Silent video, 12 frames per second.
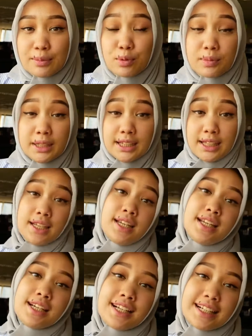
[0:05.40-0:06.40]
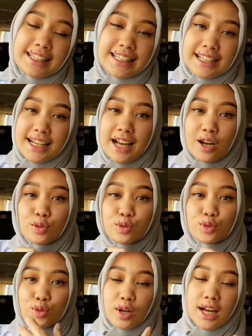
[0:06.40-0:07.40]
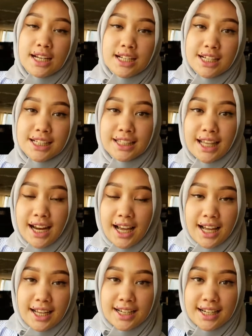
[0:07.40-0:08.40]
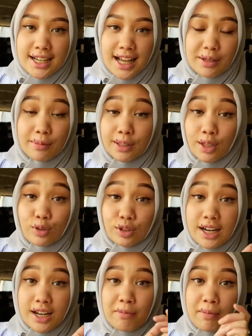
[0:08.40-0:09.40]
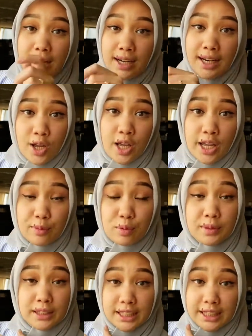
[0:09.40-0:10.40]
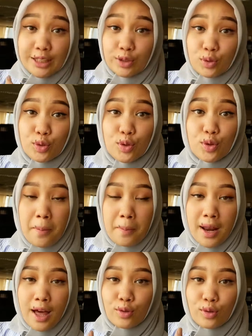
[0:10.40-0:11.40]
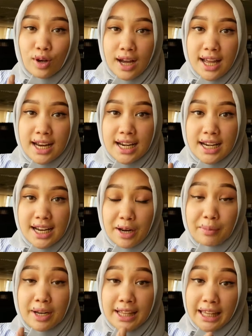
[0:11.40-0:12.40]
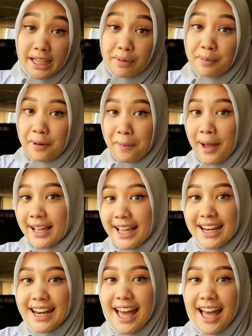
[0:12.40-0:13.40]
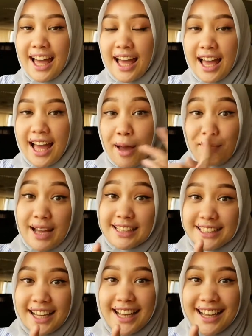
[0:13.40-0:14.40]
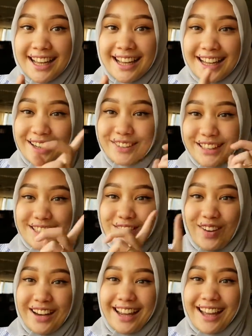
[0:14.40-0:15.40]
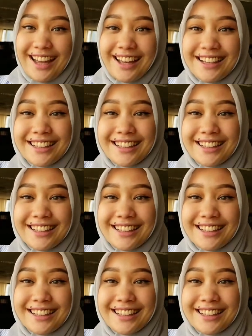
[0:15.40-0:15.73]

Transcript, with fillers: Ibu Menteri ketika kunjungan ke Tarakan, Kalimantan Utara kemarin. Ibu Menteri itu melakukan dan mendatangi beberapa agenda. Apa aja? Detik seruannya ya.